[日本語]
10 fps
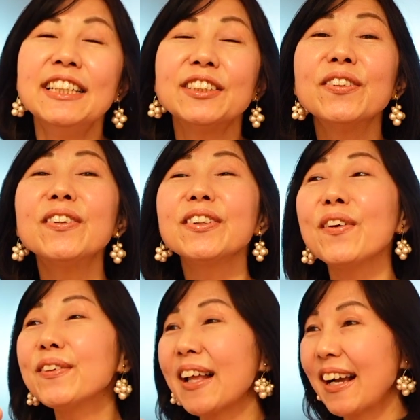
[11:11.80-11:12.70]
状況
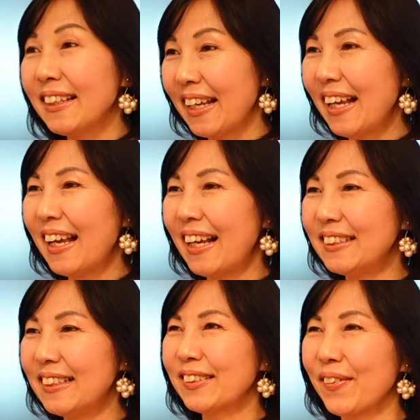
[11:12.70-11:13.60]
の中
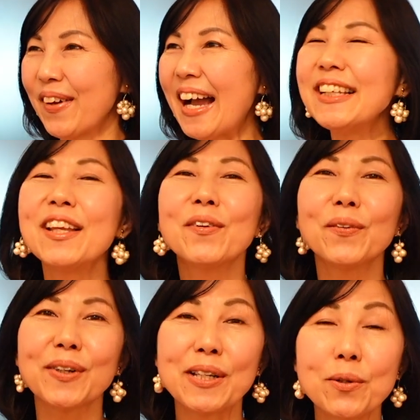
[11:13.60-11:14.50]
でその相手の
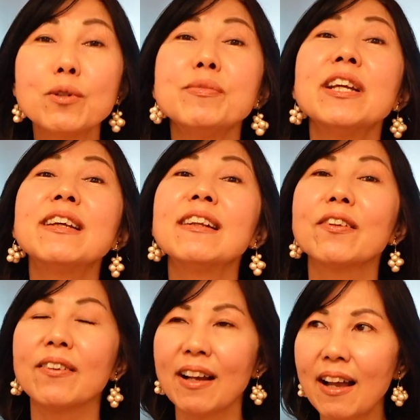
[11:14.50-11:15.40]
ことがよく見えたり
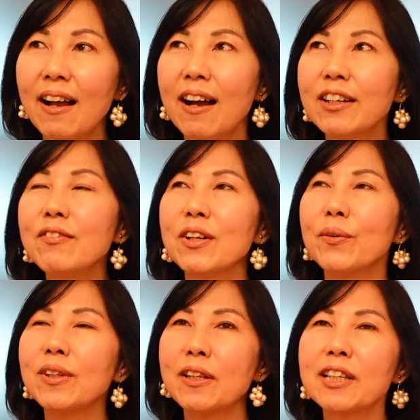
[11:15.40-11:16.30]
とかあるいはい
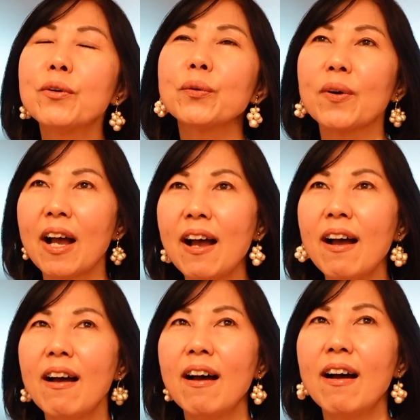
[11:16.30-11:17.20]
ろんな出来事
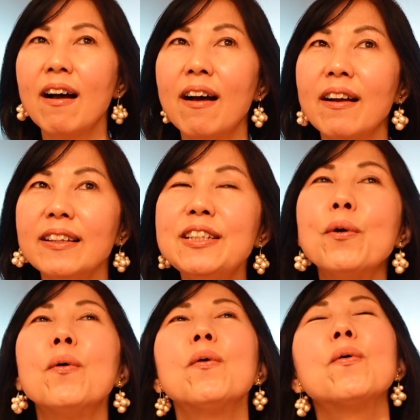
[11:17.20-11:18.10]
がいい
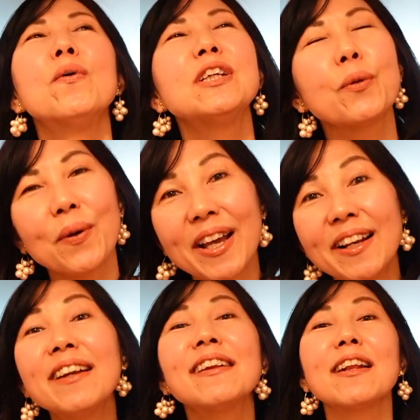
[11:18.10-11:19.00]
方向に捉え
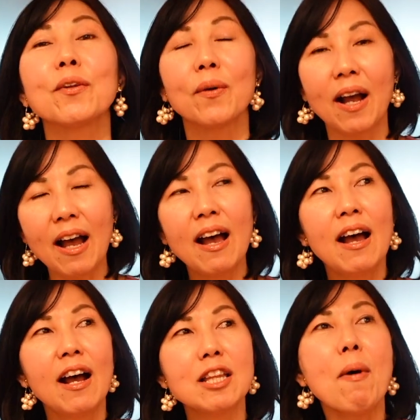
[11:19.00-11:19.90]
られたりとか
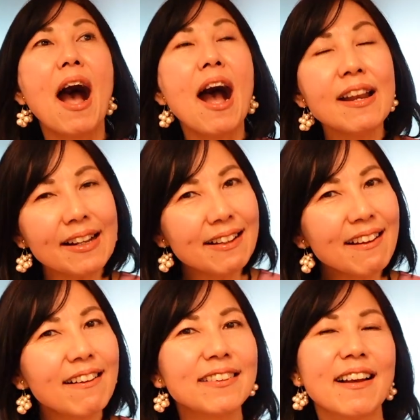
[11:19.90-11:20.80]
でもあれがな
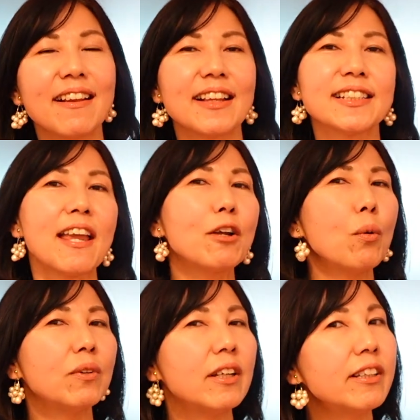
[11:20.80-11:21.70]
かったらね私結
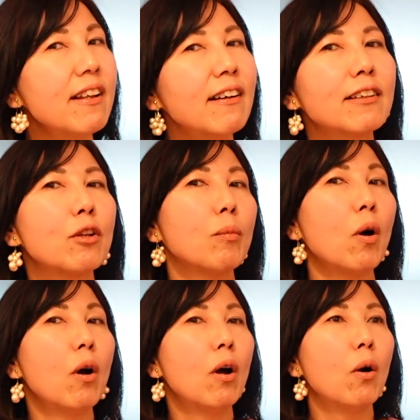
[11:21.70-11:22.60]
婚できてなかったと
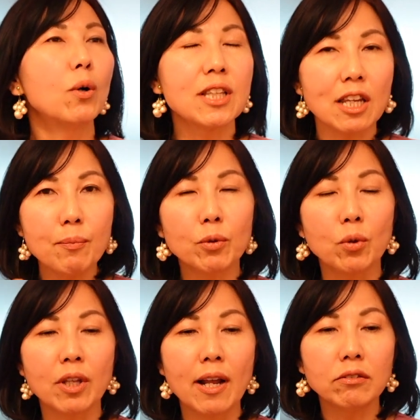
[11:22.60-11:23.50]
思うお酒も飲
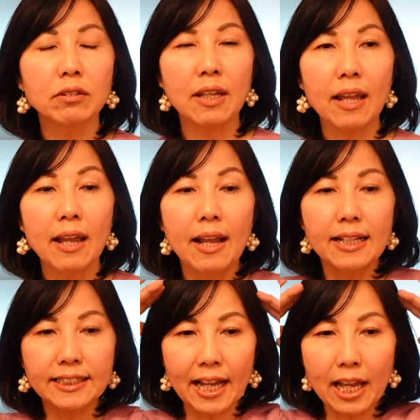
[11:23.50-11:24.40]
んでなくって
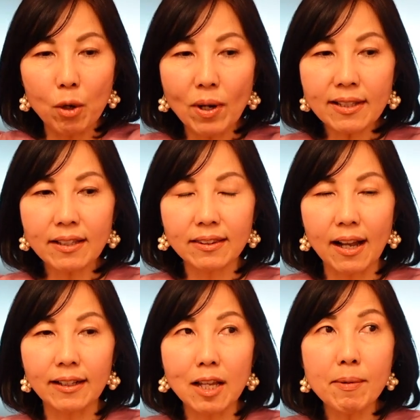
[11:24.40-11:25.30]
さえ渡っ
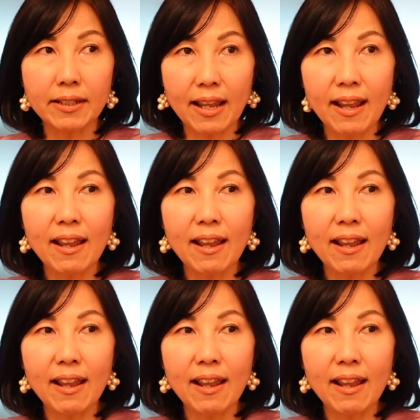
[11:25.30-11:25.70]
た頭で